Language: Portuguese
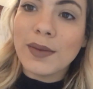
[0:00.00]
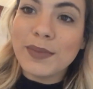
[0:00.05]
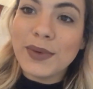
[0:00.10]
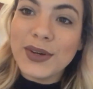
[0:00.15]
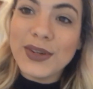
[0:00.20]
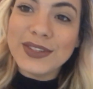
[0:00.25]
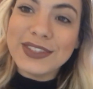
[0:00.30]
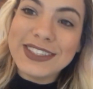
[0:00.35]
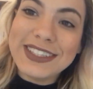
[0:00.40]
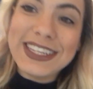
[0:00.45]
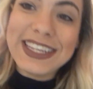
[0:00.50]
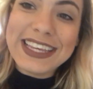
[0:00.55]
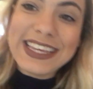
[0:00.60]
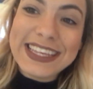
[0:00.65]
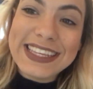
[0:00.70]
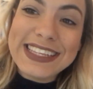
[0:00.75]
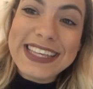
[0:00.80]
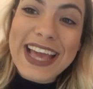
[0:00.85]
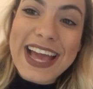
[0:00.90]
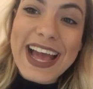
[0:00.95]
Bom
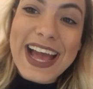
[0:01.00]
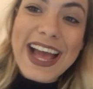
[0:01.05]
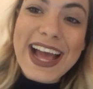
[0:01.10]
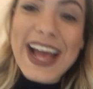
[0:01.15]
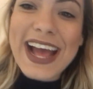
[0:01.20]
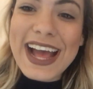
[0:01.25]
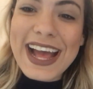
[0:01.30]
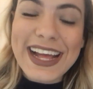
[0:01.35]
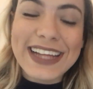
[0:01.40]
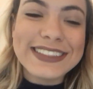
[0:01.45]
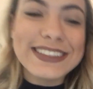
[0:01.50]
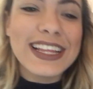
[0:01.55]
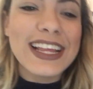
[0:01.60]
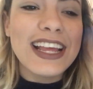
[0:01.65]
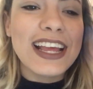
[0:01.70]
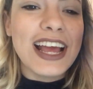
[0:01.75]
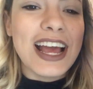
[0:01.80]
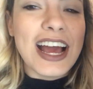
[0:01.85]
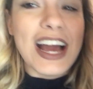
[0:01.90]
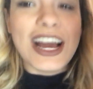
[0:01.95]
dia!
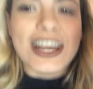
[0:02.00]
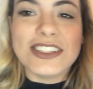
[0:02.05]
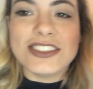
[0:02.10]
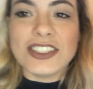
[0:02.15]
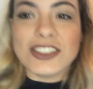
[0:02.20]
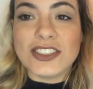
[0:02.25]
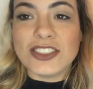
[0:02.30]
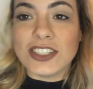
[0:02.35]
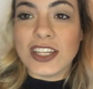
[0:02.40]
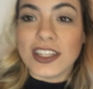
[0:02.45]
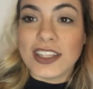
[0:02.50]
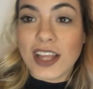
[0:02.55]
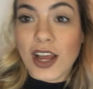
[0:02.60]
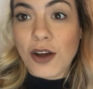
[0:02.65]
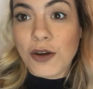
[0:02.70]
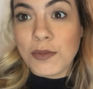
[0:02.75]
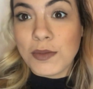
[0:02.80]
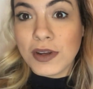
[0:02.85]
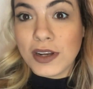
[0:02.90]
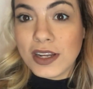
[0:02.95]
A gente já tá
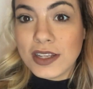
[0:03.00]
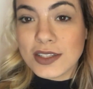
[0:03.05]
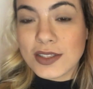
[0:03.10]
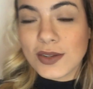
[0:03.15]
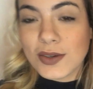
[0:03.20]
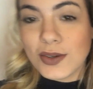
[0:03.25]
arrumando as